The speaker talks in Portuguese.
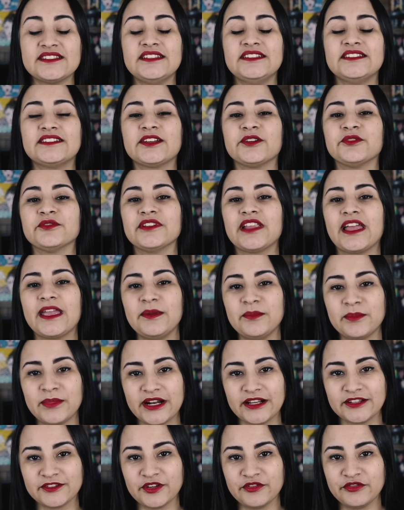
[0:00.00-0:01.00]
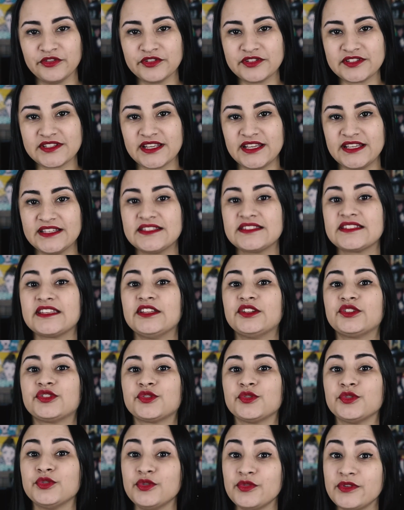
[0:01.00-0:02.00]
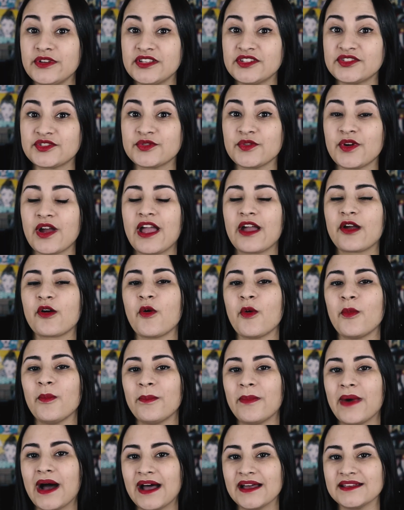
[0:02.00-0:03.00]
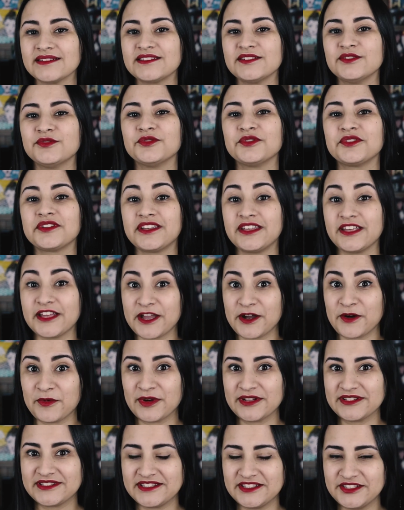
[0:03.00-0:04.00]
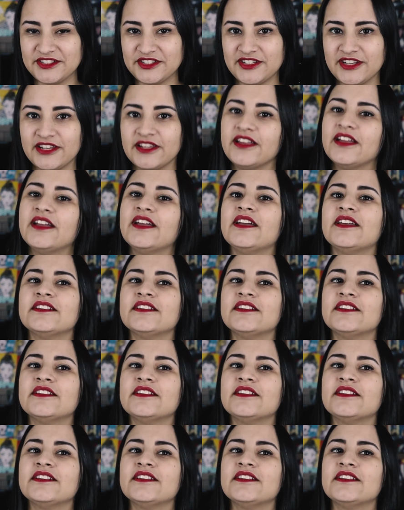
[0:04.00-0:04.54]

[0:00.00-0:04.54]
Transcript: Então, lembrando a vocês que tudo isso é com base no que eu assisti.